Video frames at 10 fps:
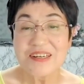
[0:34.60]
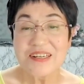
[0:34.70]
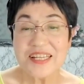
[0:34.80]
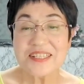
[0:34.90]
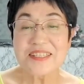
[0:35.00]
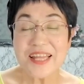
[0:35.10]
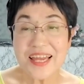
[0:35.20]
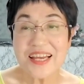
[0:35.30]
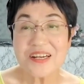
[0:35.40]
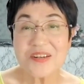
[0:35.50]
です
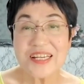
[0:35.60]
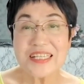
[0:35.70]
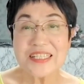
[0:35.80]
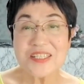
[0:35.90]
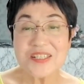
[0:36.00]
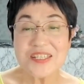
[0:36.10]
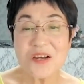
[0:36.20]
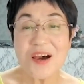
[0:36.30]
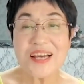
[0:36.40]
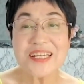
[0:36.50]
ね。これについて
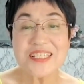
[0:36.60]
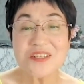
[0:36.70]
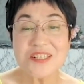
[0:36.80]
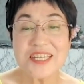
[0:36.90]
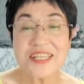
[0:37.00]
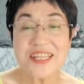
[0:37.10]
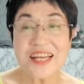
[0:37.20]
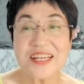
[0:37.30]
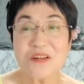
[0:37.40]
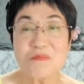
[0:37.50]
お話をしていきた
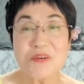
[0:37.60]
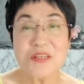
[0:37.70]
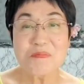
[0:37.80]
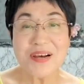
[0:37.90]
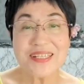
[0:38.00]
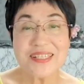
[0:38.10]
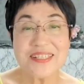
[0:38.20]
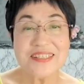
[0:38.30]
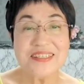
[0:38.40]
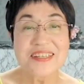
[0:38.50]
いと思いま
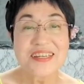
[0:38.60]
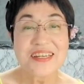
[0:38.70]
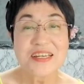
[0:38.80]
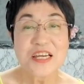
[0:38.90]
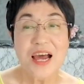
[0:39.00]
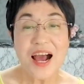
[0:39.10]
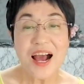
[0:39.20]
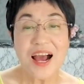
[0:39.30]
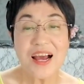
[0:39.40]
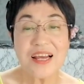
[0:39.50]
す。
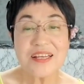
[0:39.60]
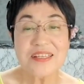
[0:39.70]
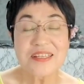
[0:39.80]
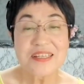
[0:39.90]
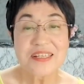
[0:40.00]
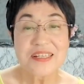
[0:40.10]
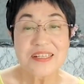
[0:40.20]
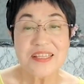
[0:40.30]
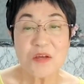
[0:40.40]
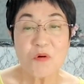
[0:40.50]
はい。
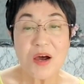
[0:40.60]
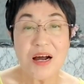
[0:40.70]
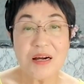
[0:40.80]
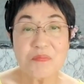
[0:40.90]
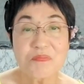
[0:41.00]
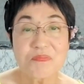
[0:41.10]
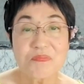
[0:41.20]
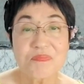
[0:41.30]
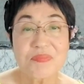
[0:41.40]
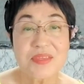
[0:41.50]
では、
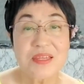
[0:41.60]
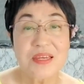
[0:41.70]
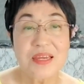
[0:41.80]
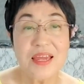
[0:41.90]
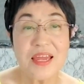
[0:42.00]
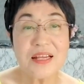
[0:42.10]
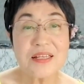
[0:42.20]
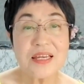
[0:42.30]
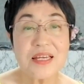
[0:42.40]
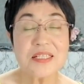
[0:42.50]
変
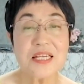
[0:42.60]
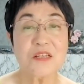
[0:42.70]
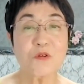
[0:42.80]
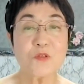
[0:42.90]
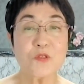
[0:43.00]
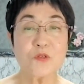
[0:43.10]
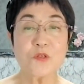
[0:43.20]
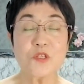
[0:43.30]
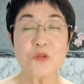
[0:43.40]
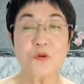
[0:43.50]
形性腰
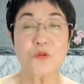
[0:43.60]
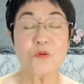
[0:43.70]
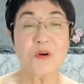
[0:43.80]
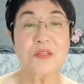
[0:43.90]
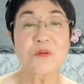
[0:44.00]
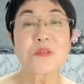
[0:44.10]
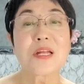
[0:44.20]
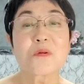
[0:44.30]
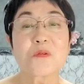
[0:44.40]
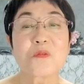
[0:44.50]
痛症とはどん
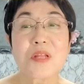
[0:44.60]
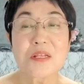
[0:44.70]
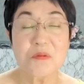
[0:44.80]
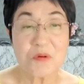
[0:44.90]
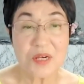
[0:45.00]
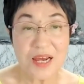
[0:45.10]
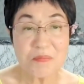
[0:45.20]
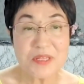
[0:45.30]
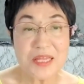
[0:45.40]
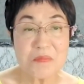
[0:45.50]
なことなのか
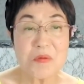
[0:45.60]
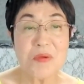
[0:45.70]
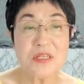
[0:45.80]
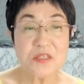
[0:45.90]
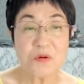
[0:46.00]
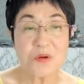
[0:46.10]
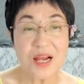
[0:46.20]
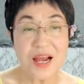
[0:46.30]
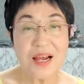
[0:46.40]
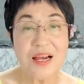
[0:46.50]
見てみましょう
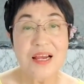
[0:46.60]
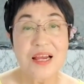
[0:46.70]
か。